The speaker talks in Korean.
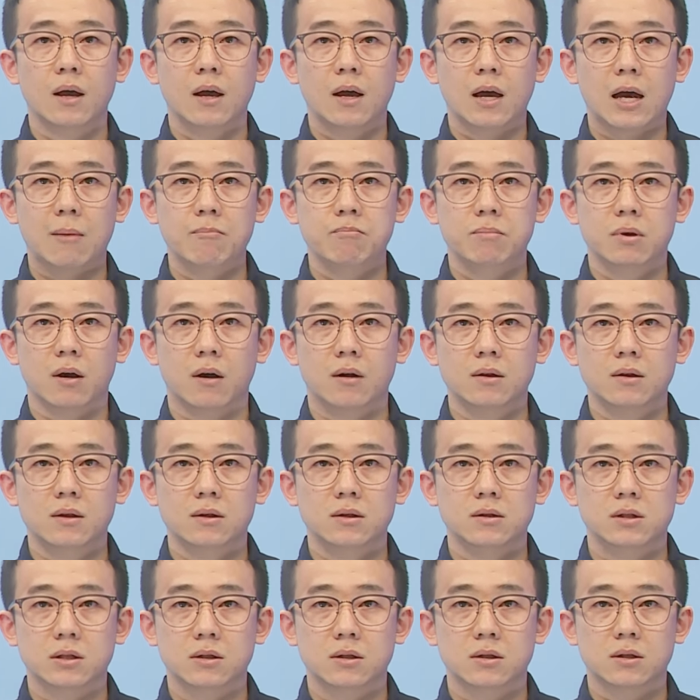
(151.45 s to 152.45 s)
한편
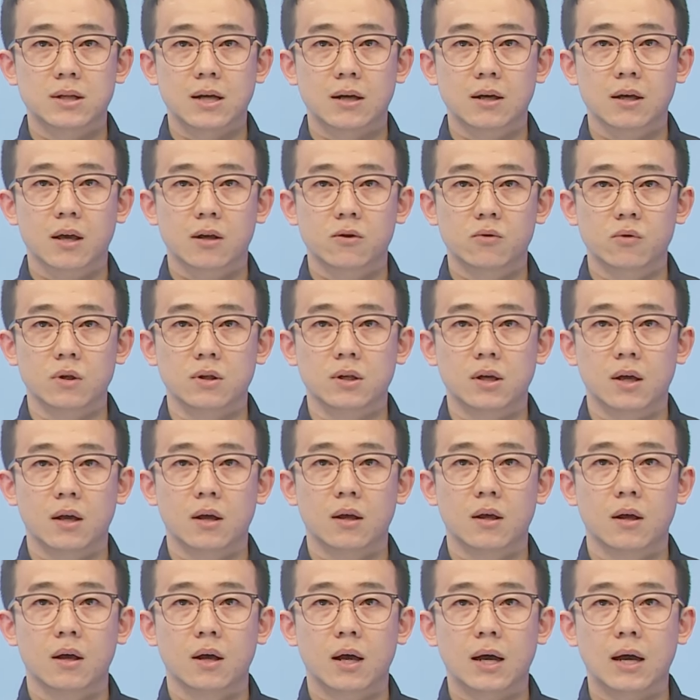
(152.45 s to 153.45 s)
짙은 안개로 인해
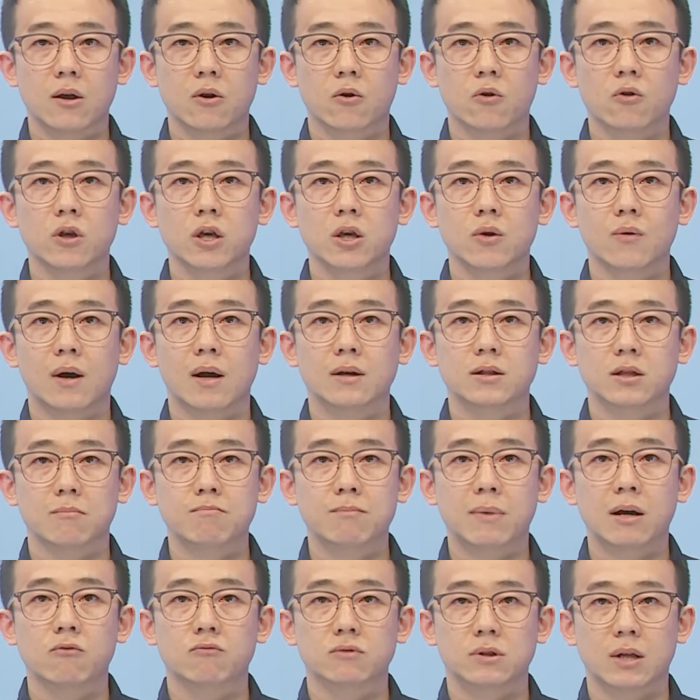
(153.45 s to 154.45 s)
항공기와
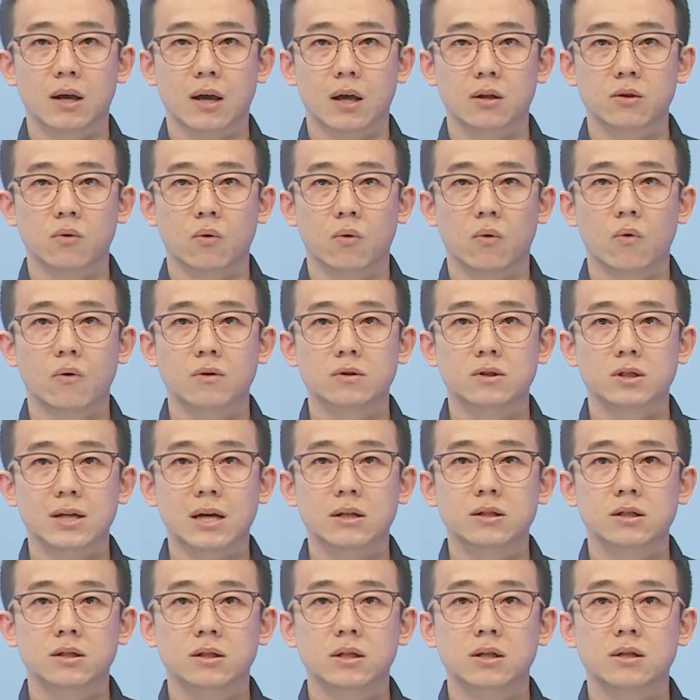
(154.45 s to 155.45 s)
선박 운항에도
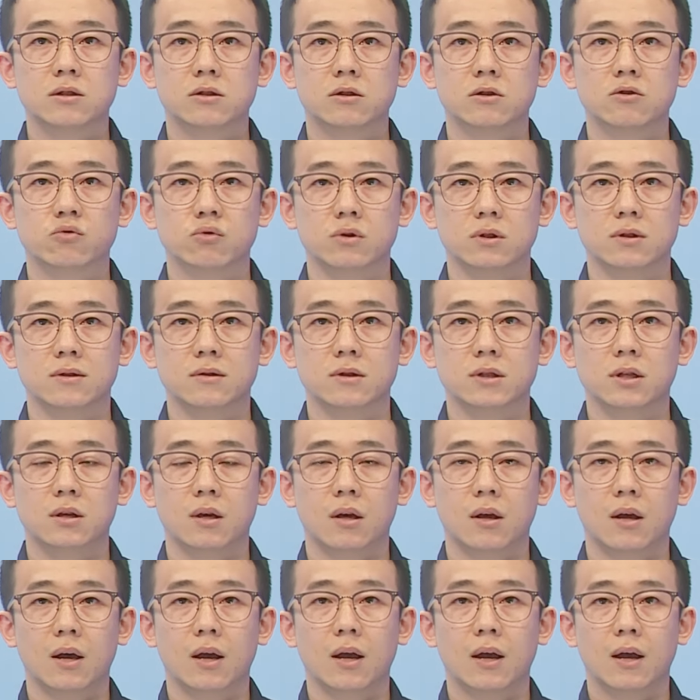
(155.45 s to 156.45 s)
차질이 있을 수 있으니
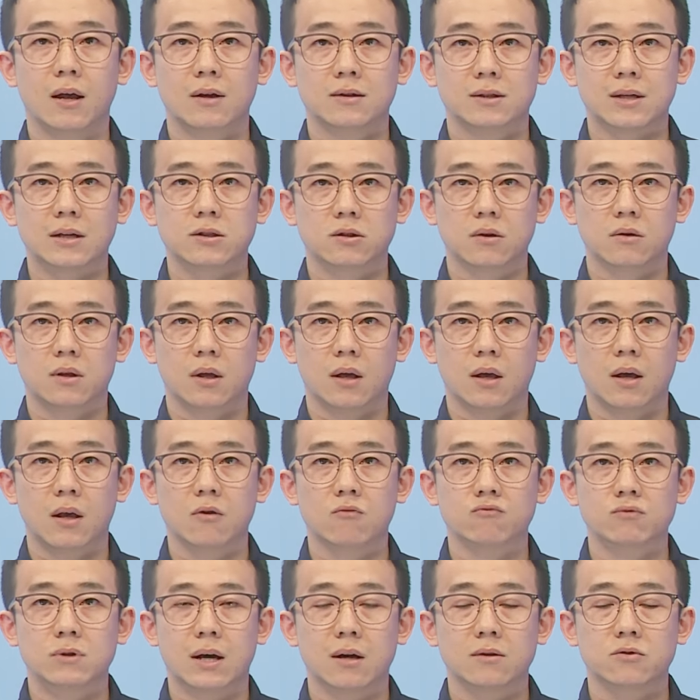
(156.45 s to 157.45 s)
사전에
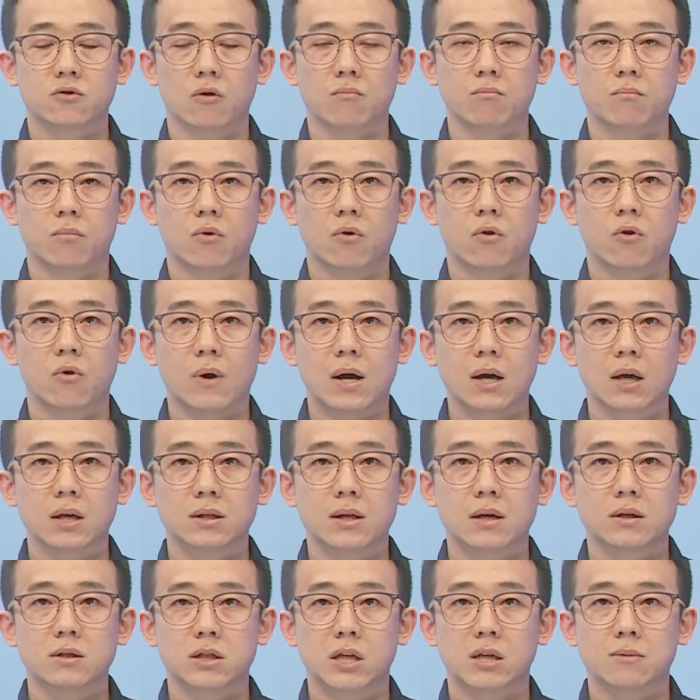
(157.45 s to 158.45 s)
운항 정보
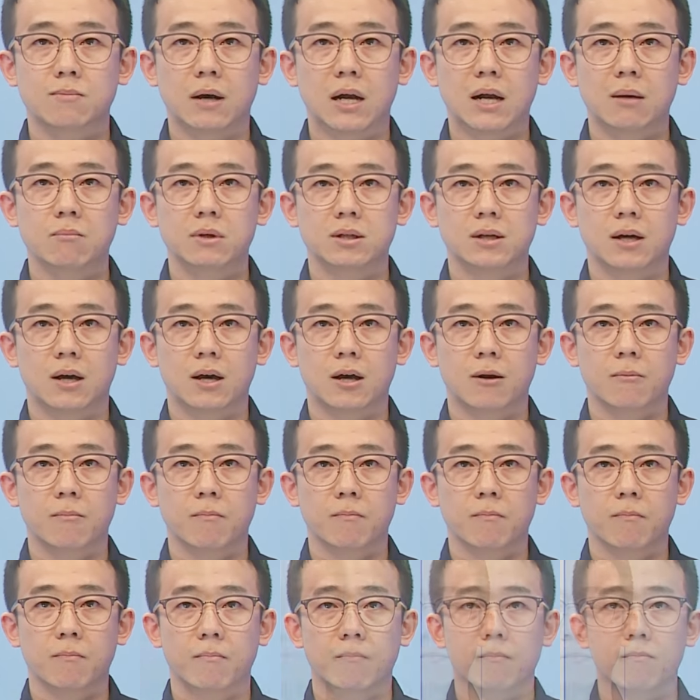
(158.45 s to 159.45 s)
확인하시기 바랍니다.
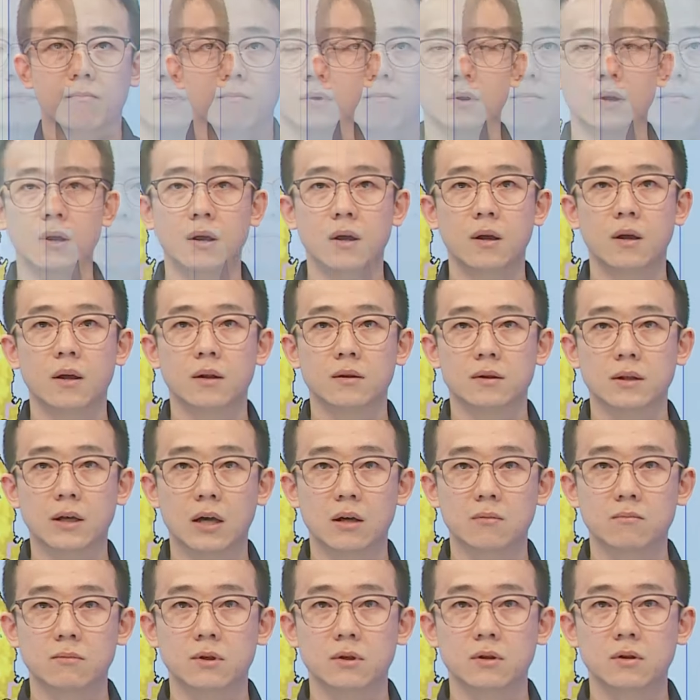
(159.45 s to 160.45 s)

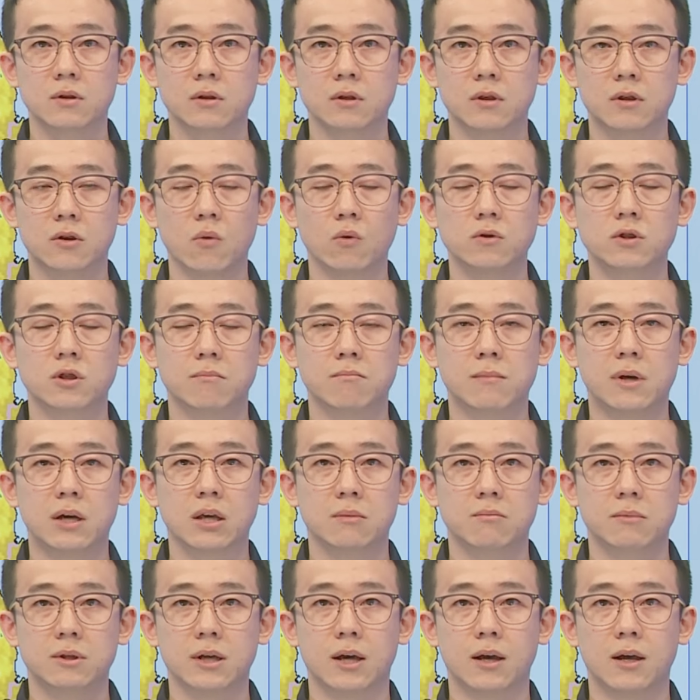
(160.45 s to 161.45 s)
다음은 기온
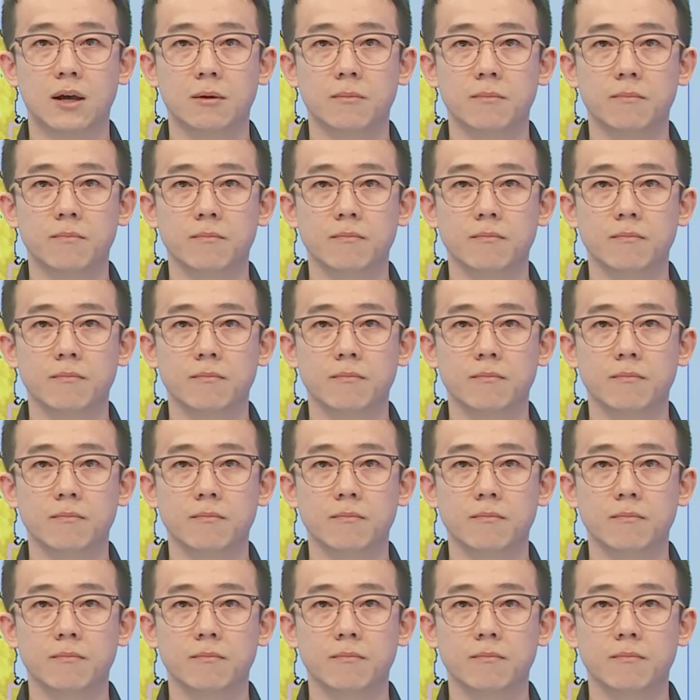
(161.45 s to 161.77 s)
전망입니다.